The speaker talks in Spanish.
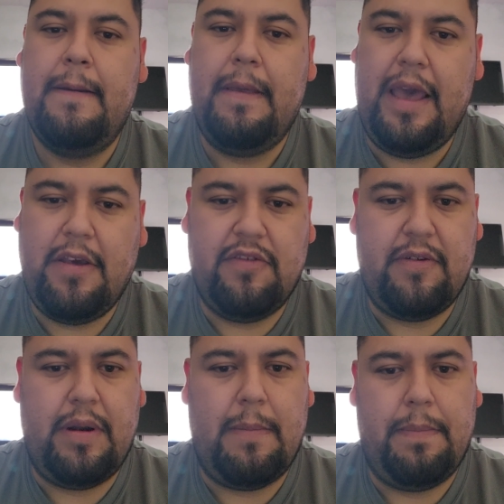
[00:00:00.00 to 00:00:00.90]
Ellos te
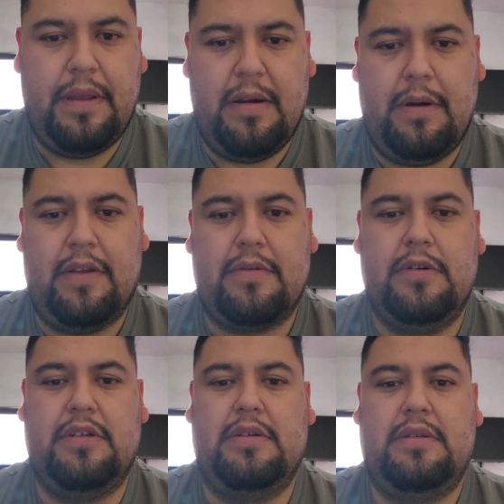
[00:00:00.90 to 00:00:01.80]
van a pedir varias
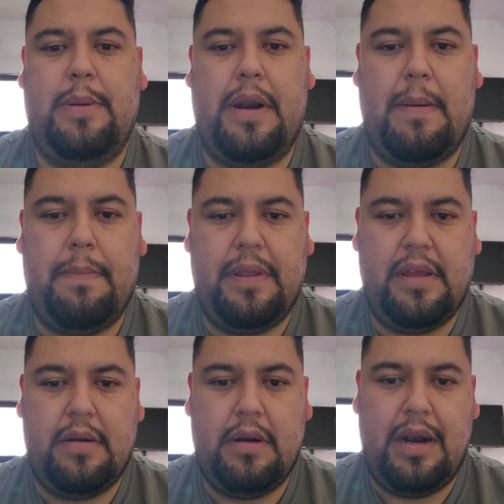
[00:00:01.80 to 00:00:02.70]
cosas. Te van a
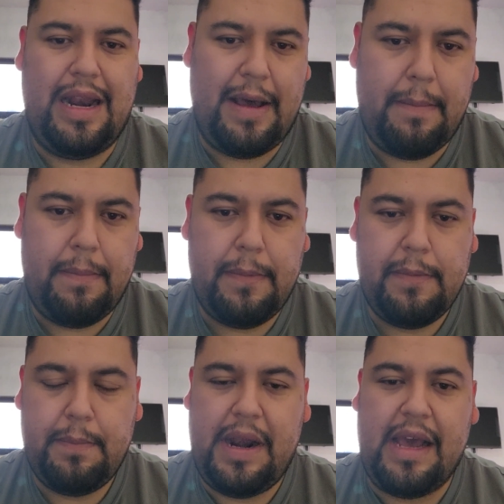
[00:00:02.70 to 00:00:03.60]
pedir las
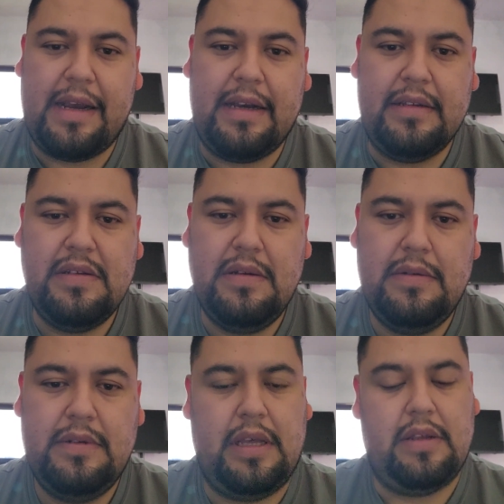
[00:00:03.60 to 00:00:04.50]
placas,
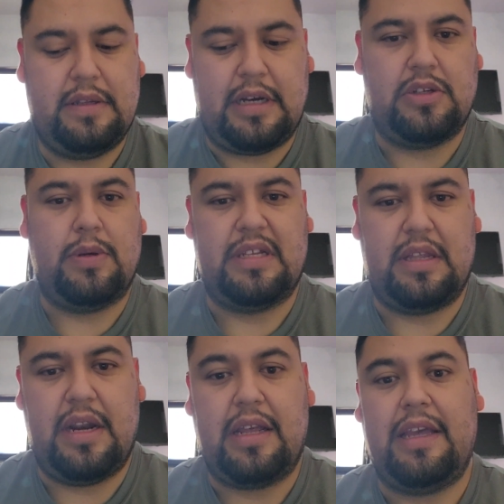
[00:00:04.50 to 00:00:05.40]
si en este caso vas a
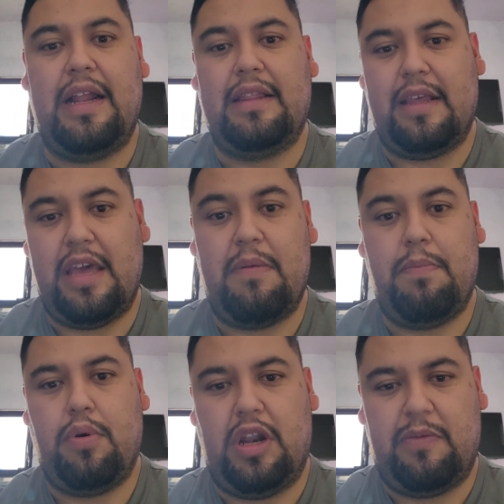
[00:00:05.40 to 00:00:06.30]
tener que ir al taller
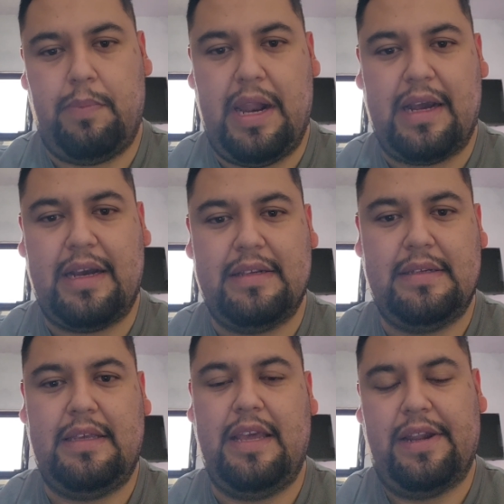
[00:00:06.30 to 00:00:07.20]
por las placas,
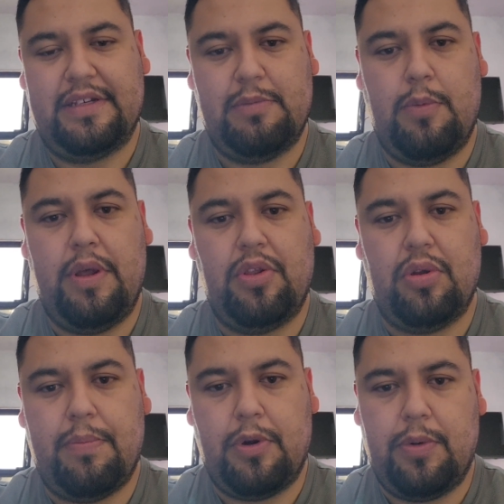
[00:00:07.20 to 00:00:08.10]
y en ese momento
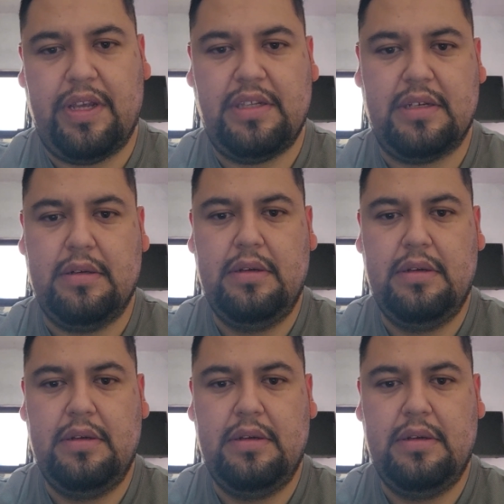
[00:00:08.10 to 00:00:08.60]
aprovecha